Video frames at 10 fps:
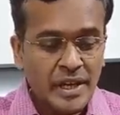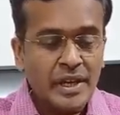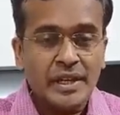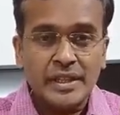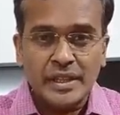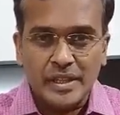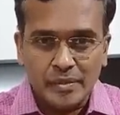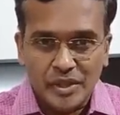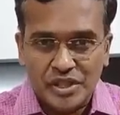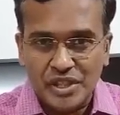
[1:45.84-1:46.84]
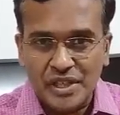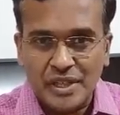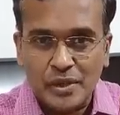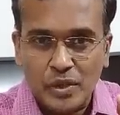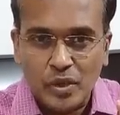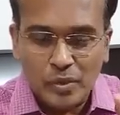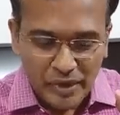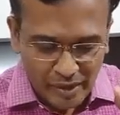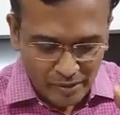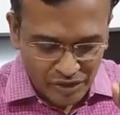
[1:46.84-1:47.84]
இந்த மிஷின்
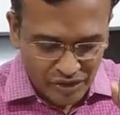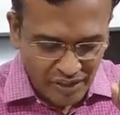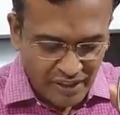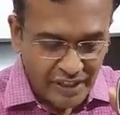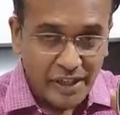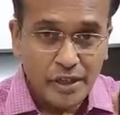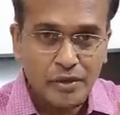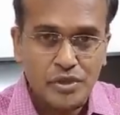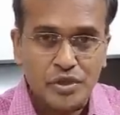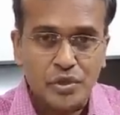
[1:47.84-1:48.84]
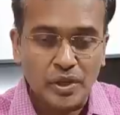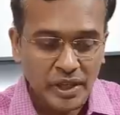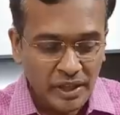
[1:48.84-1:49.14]
குளுக்கோமீட்டர் மிஷினை ரெடியாக எடுத்து வச்சுக்கோங்க